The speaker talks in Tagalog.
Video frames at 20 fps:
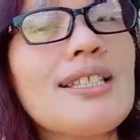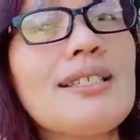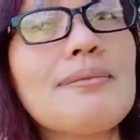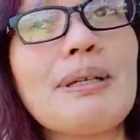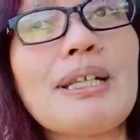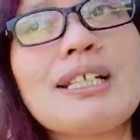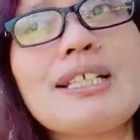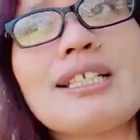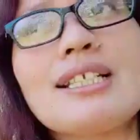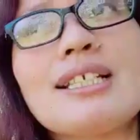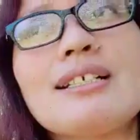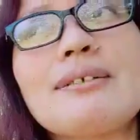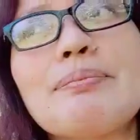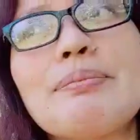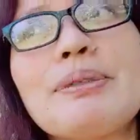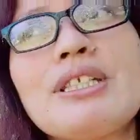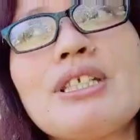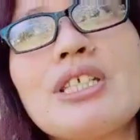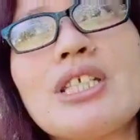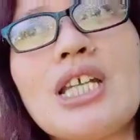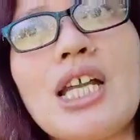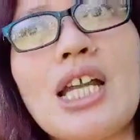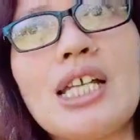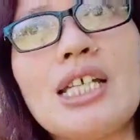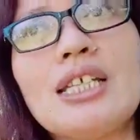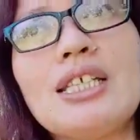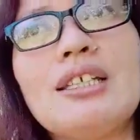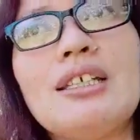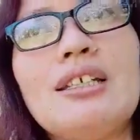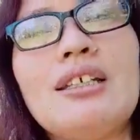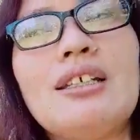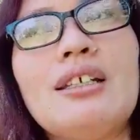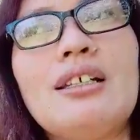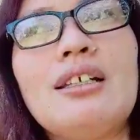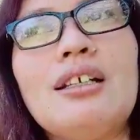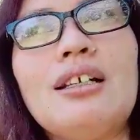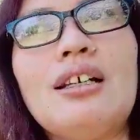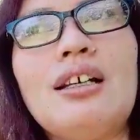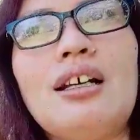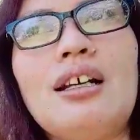para sa pichay,
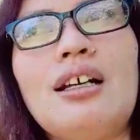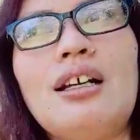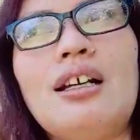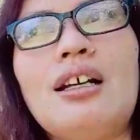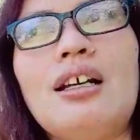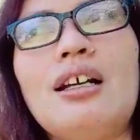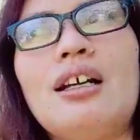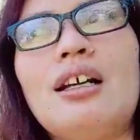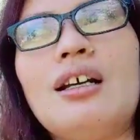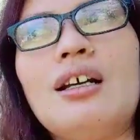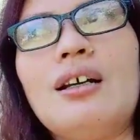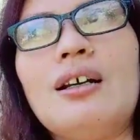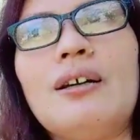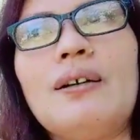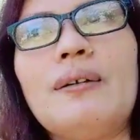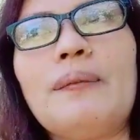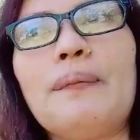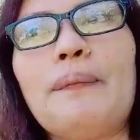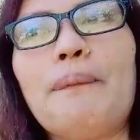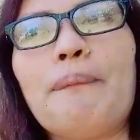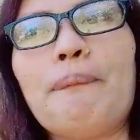ah,